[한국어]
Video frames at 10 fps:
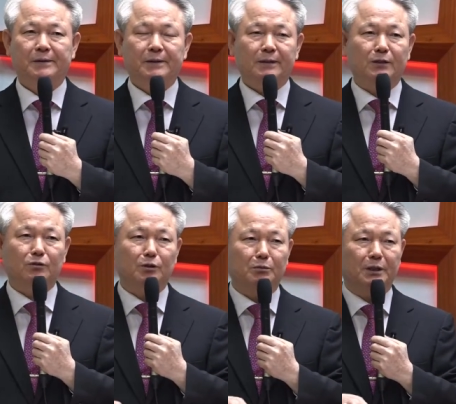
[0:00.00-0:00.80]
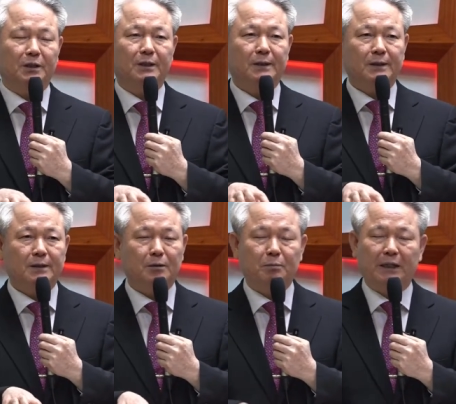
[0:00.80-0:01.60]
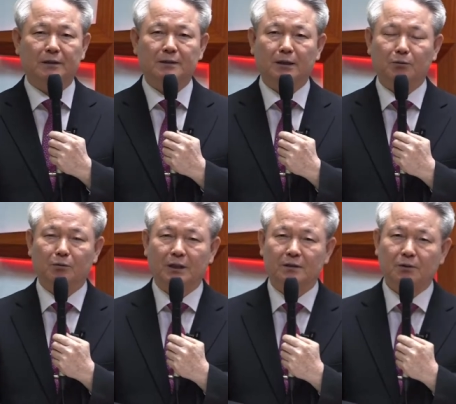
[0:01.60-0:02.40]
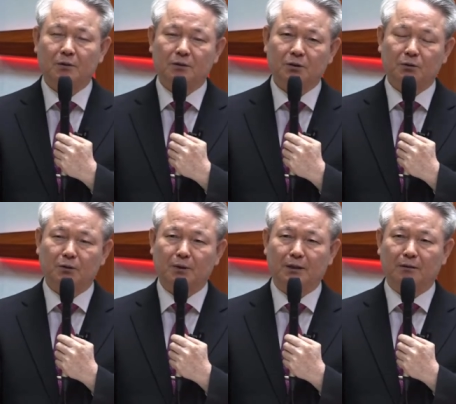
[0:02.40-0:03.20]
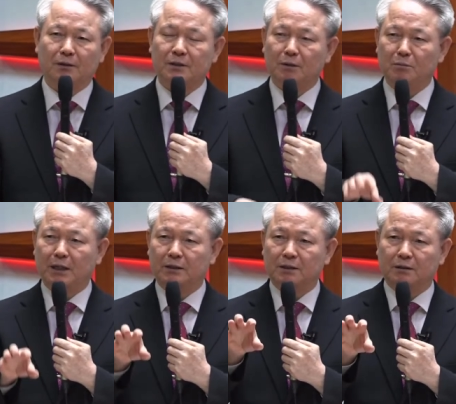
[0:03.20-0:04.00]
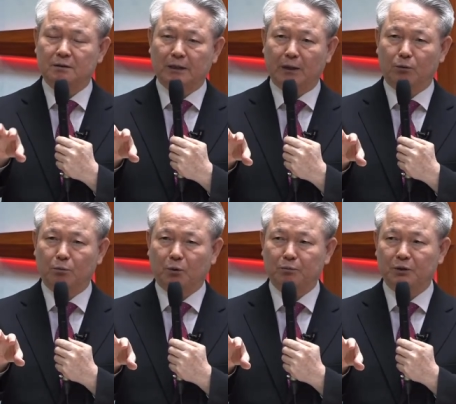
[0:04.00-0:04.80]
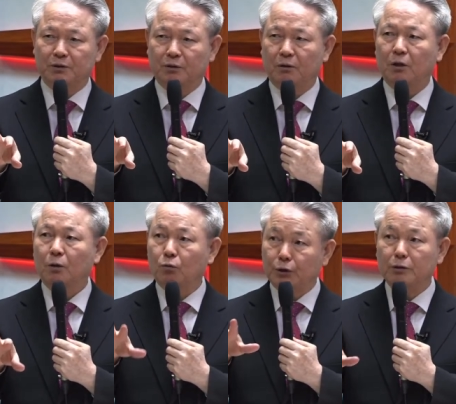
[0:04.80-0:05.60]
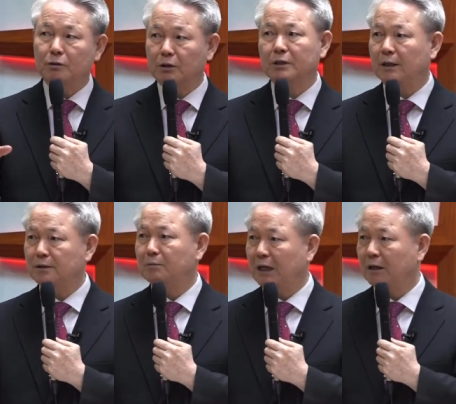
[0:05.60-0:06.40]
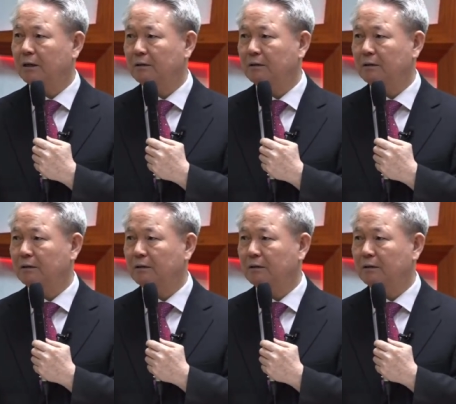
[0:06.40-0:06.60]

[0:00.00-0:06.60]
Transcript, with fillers: 예수님이 바리새인과 서기관들을 책망하신 그 내용을 보면서 우리는 그렇게 살지 말아야